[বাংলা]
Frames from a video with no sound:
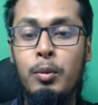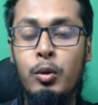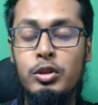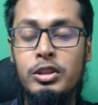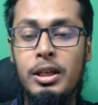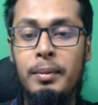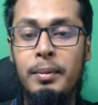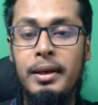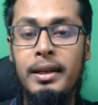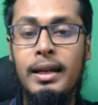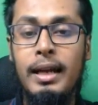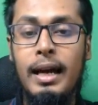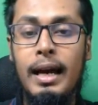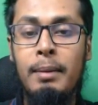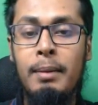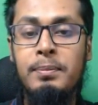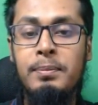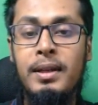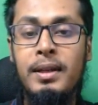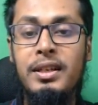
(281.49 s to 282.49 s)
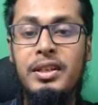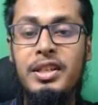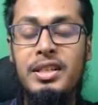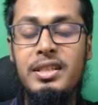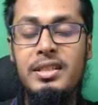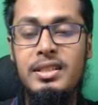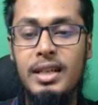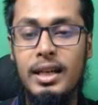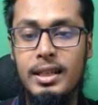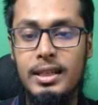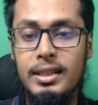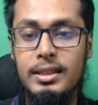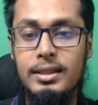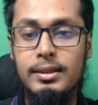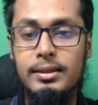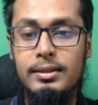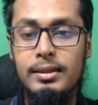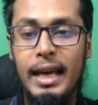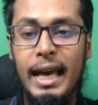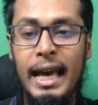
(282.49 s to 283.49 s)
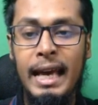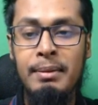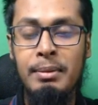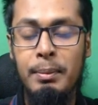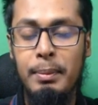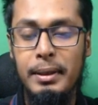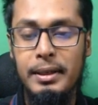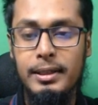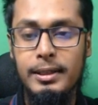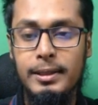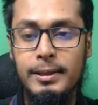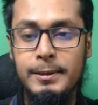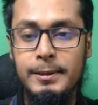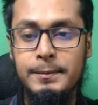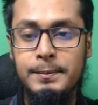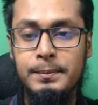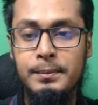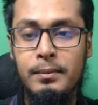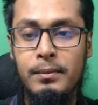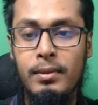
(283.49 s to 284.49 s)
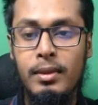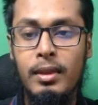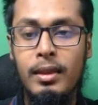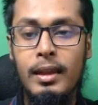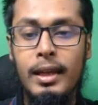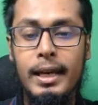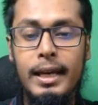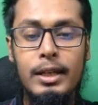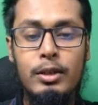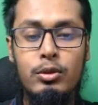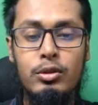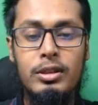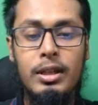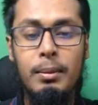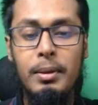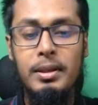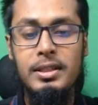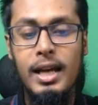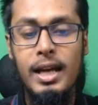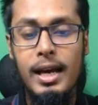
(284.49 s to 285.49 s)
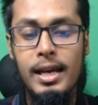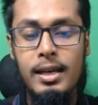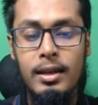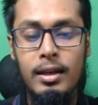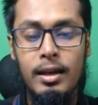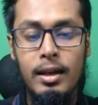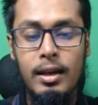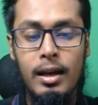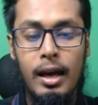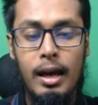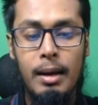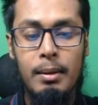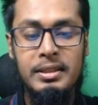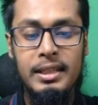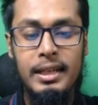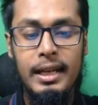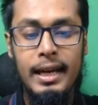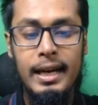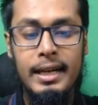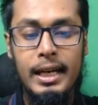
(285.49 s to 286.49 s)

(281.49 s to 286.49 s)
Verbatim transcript: বোঝাবেন আপনার নিডটা কি এই ব্যাপারটা এটা যদি আমরা যাই আমাদের